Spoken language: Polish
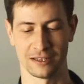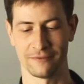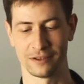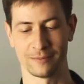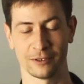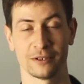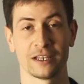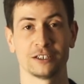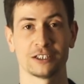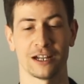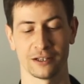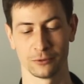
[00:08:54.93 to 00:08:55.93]
Nawet ma to
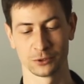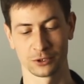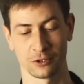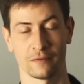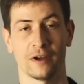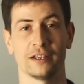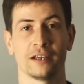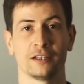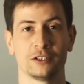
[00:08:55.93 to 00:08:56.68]
jakieś ślady użytkowania.